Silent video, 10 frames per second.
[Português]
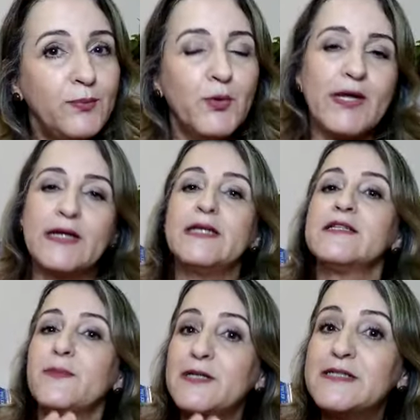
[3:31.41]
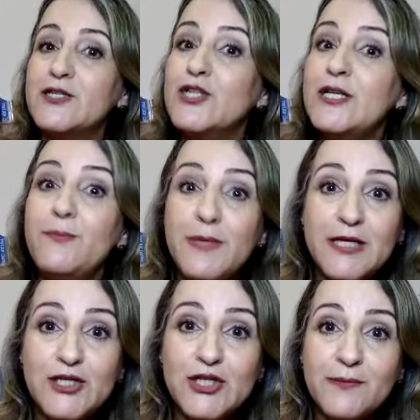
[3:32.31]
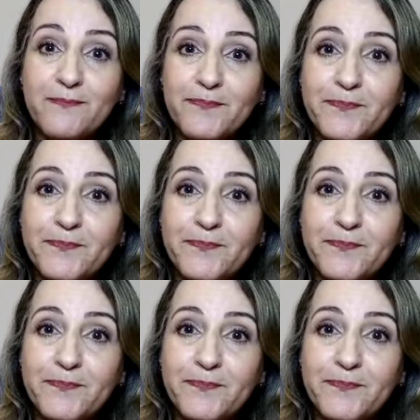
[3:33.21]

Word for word: porque criança precisa de limite.